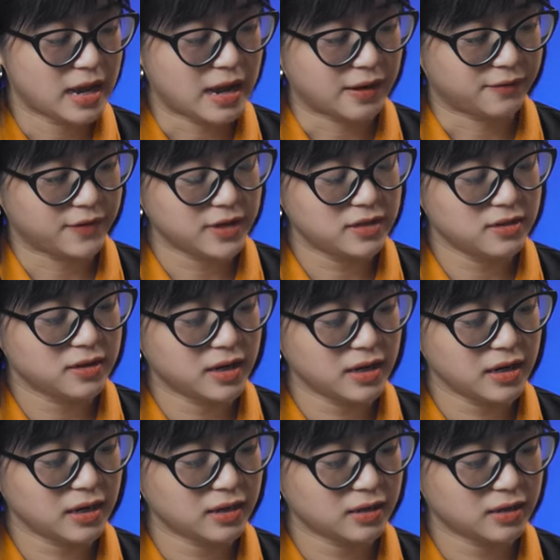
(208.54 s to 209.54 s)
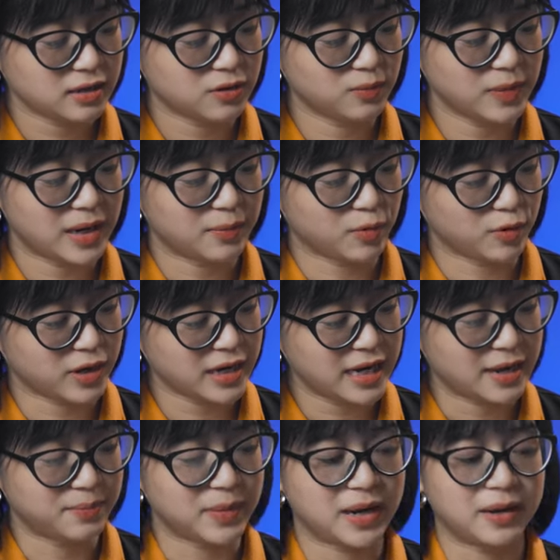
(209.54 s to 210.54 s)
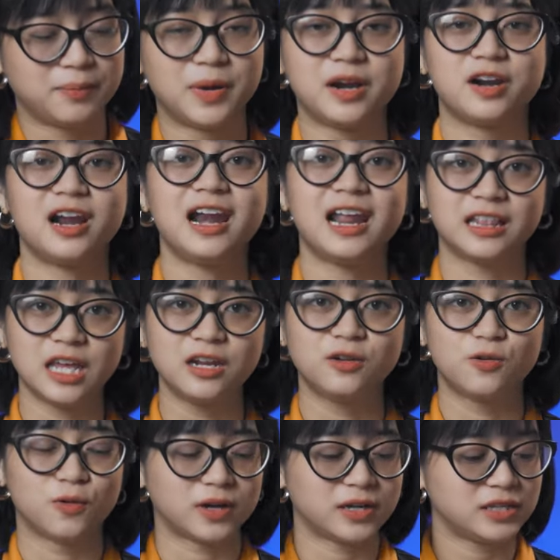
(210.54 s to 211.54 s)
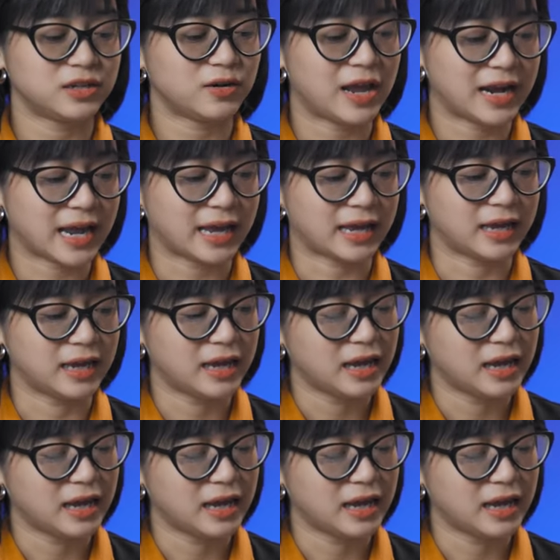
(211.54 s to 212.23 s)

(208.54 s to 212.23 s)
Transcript: ở phía dưới cũng là một cái điểm mà mình rất là thích của cái chiếc loa này